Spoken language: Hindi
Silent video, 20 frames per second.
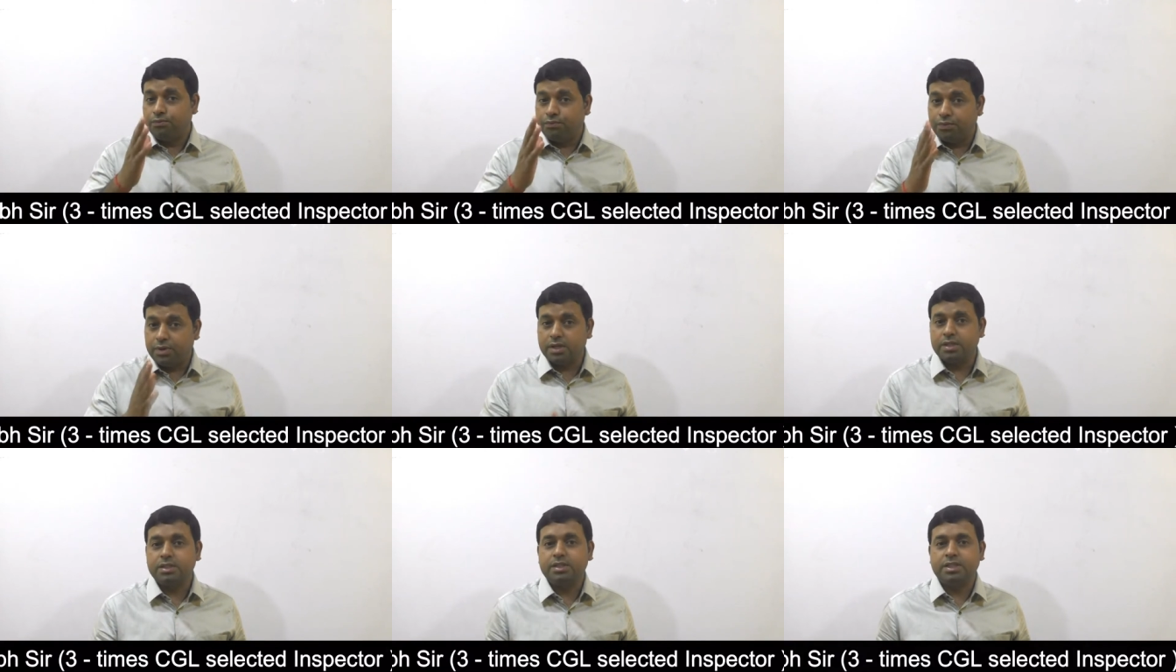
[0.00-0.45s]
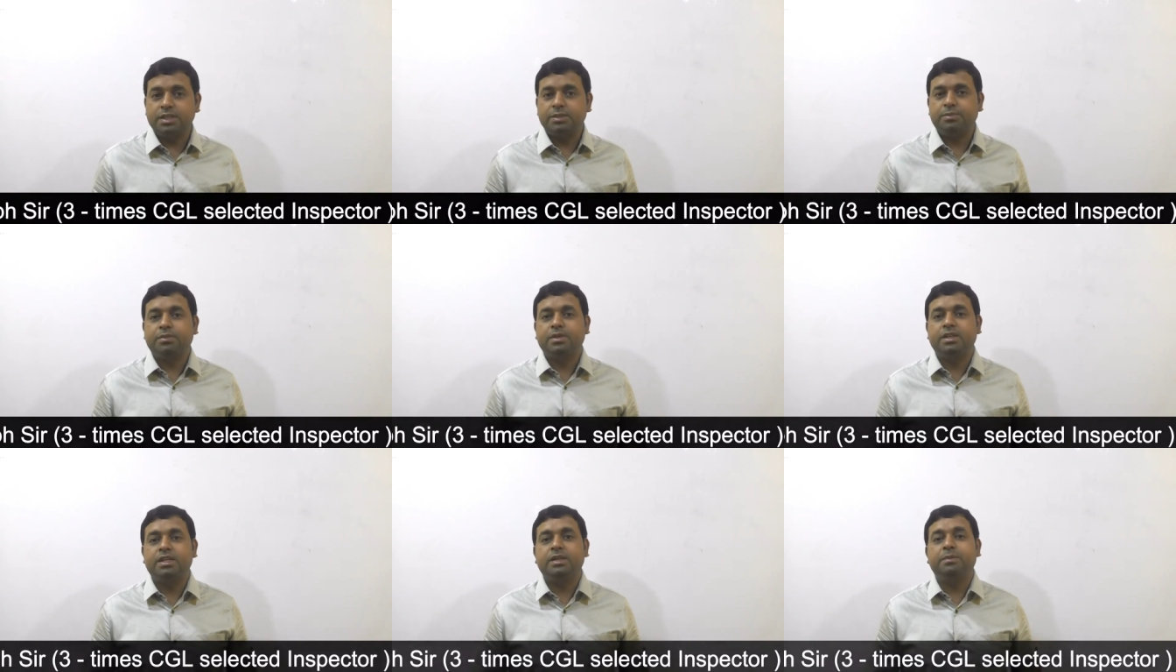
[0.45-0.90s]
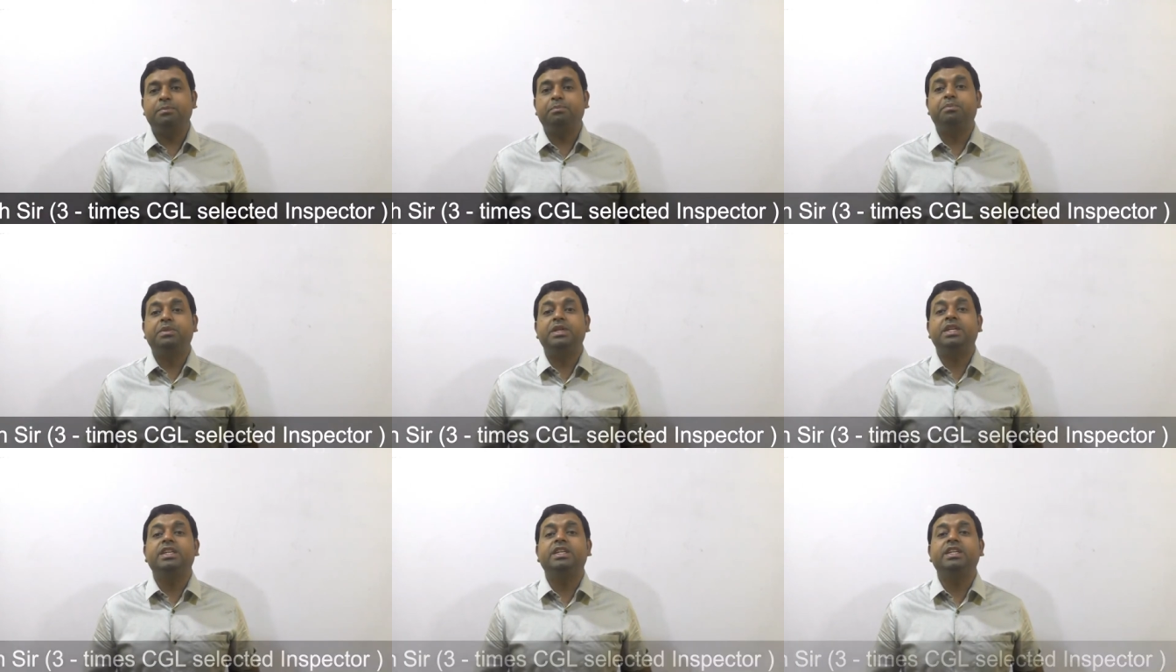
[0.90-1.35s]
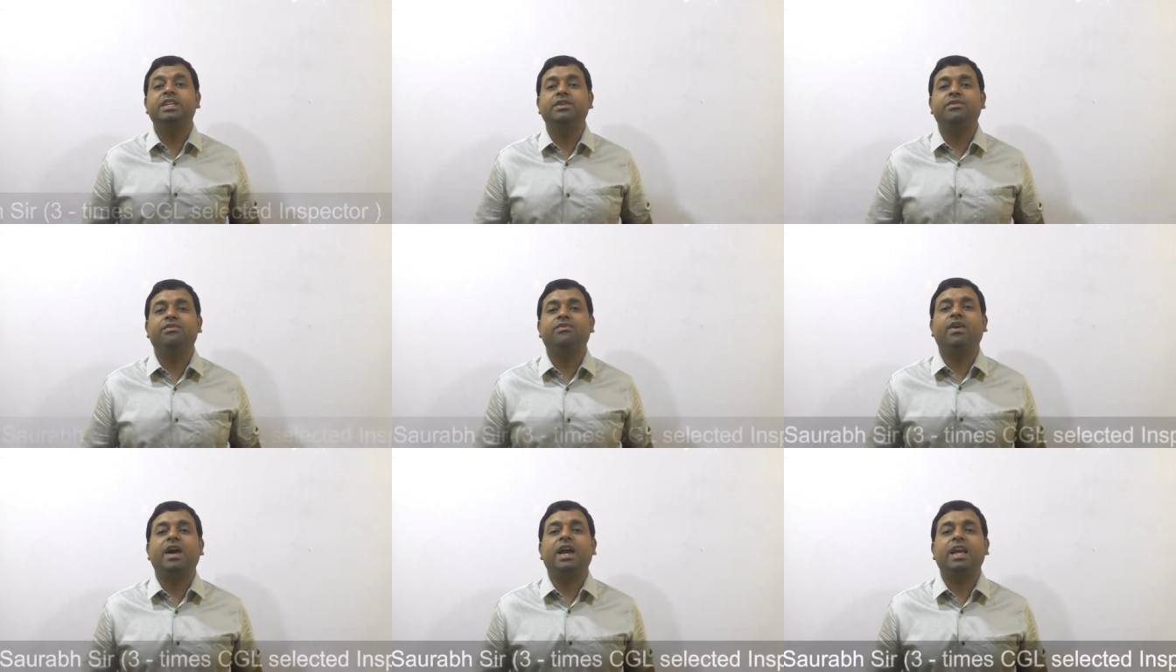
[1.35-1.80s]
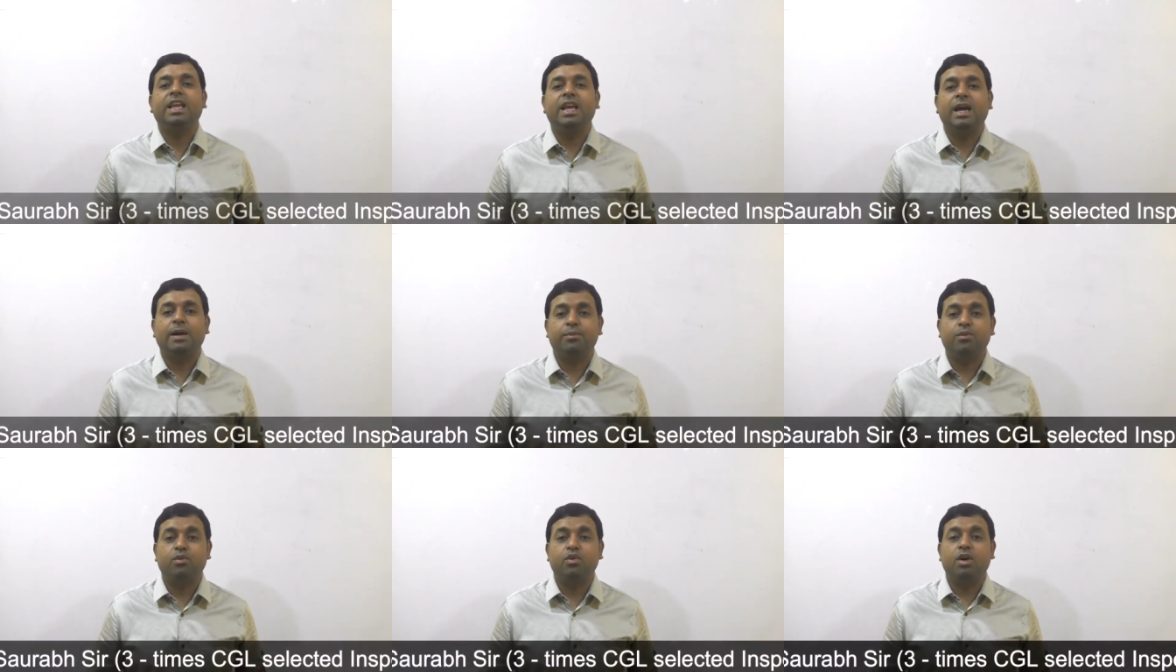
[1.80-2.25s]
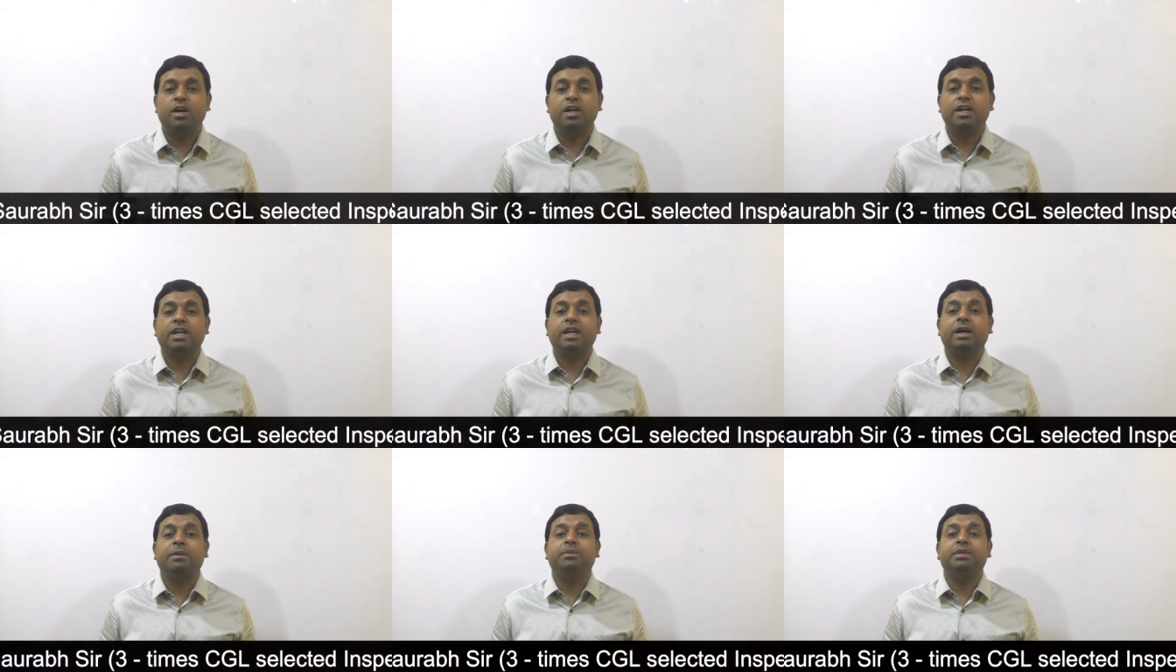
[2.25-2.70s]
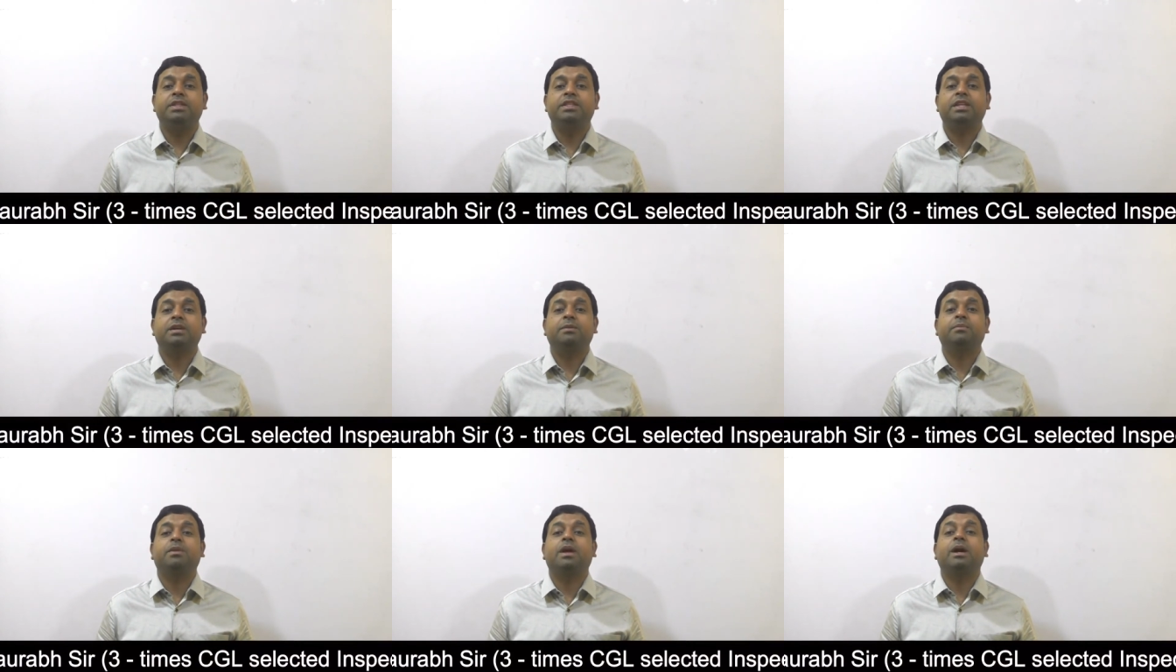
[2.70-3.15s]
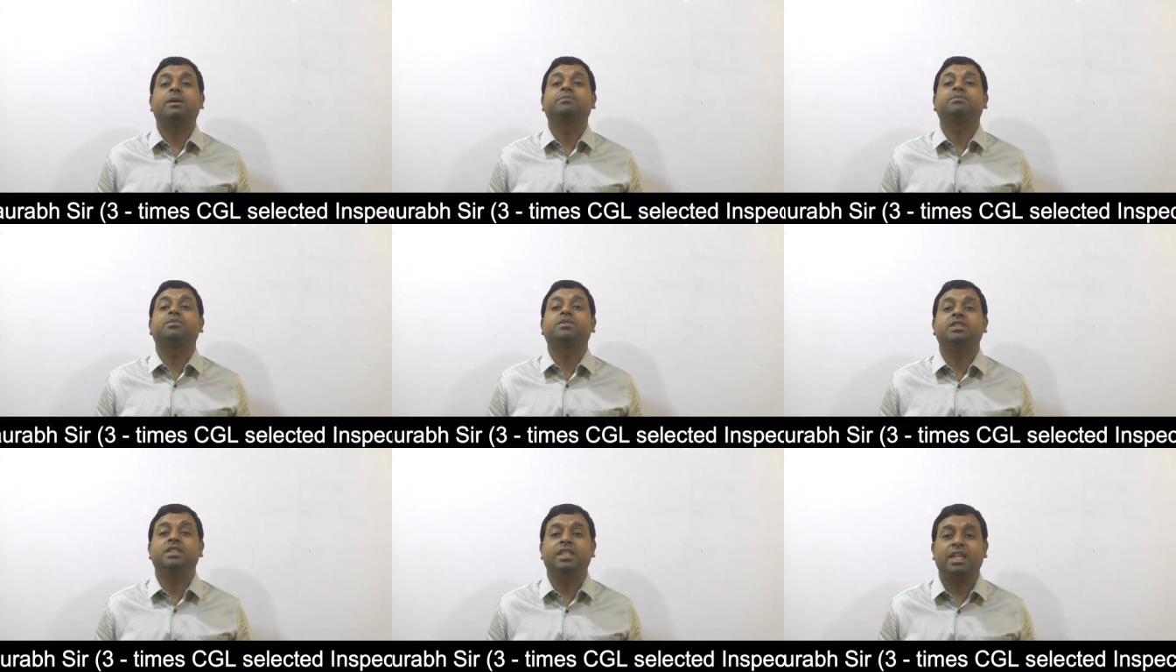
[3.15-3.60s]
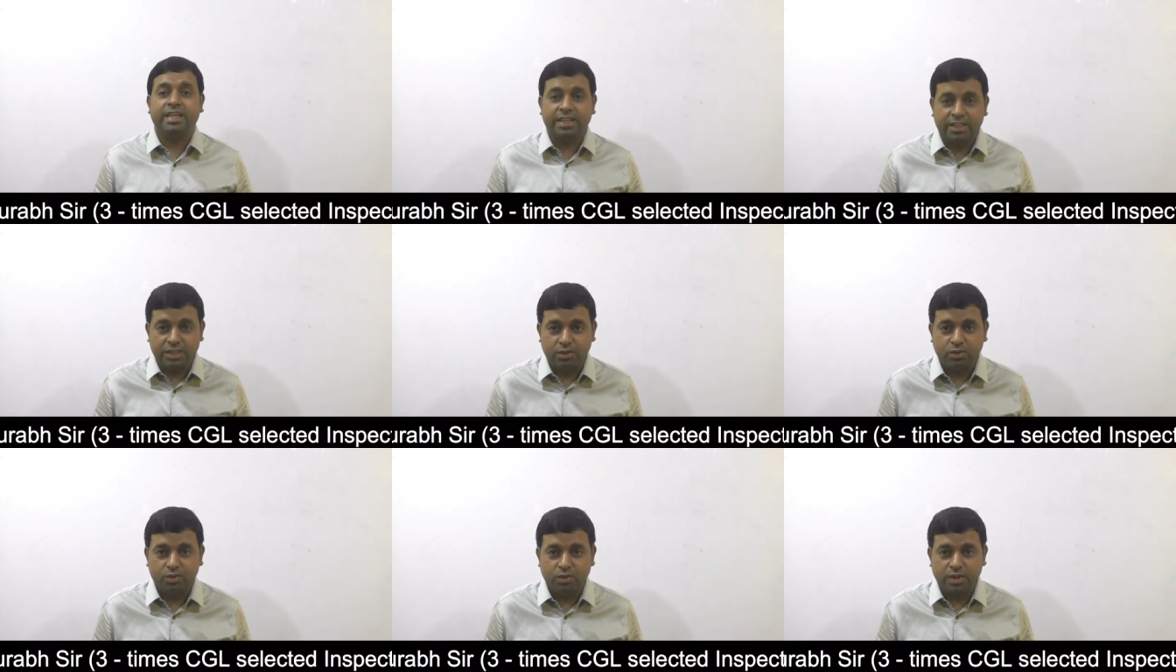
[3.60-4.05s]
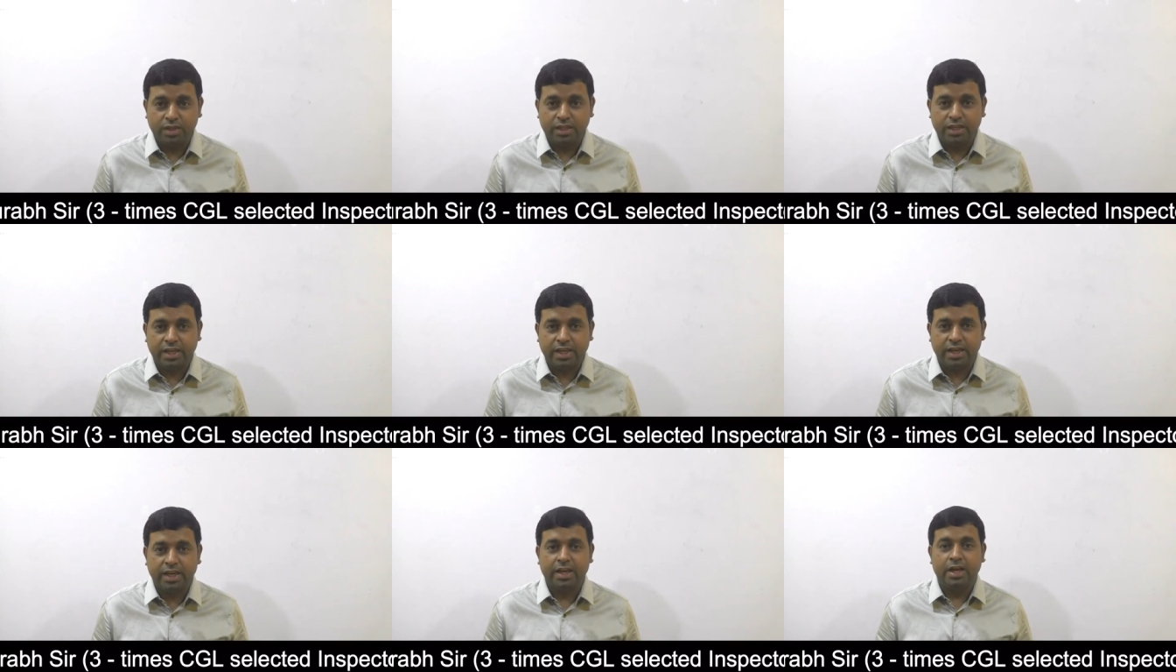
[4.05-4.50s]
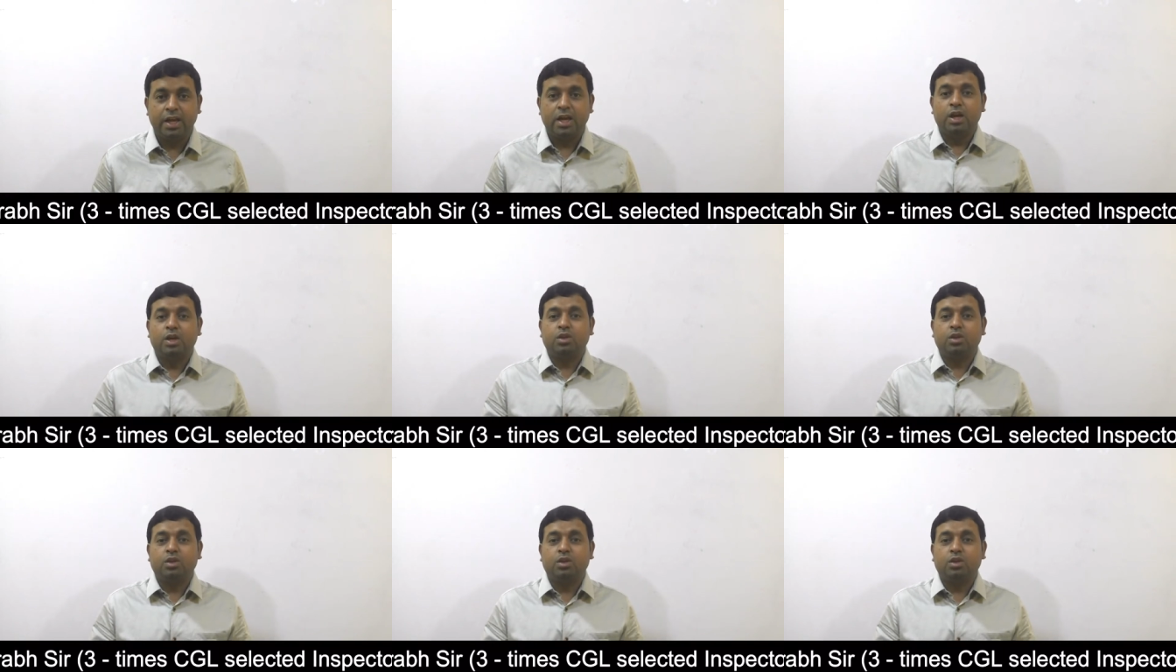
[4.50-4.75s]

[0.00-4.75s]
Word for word: फर्स्ट शिफ्ट की पीडीएफ फाइल आपको अगर अभी तक प्राप्त नहीं हुई है